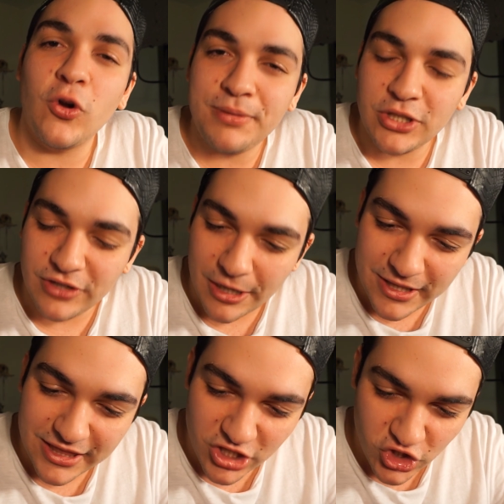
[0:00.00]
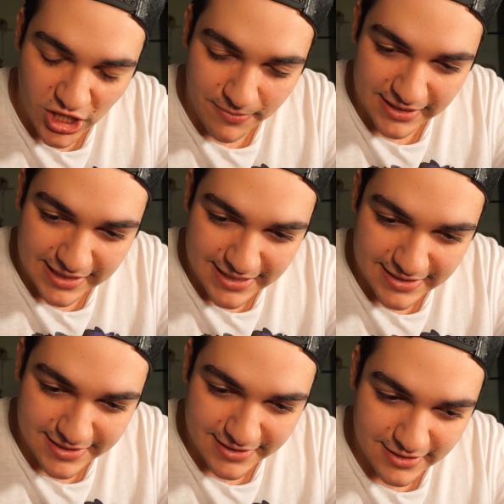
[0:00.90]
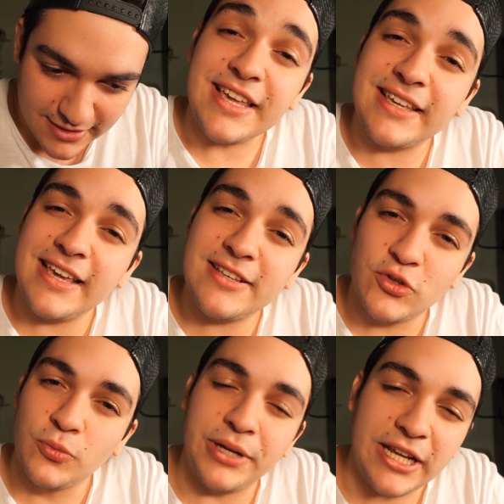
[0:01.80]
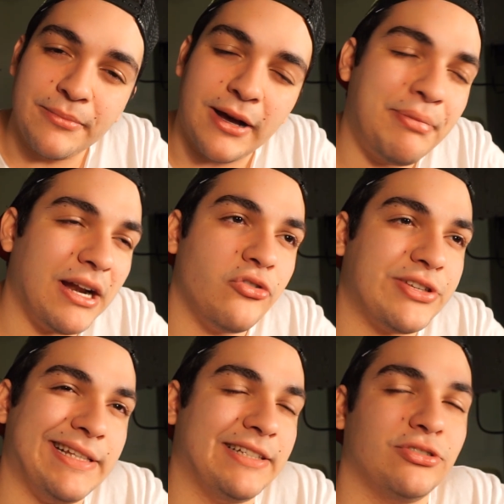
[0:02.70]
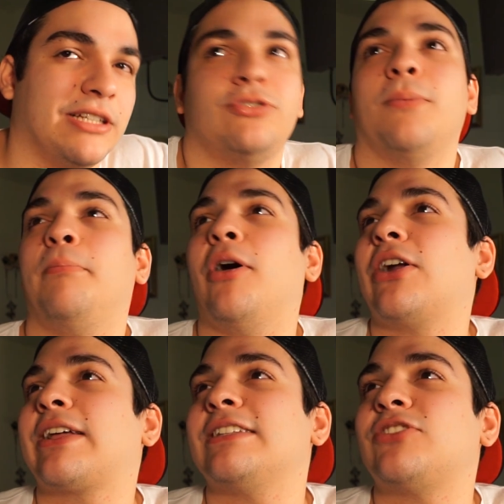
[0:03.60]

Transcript: colpito veramente Jamie Tides in King Supreme. Appena l'ho sentito ho detto porca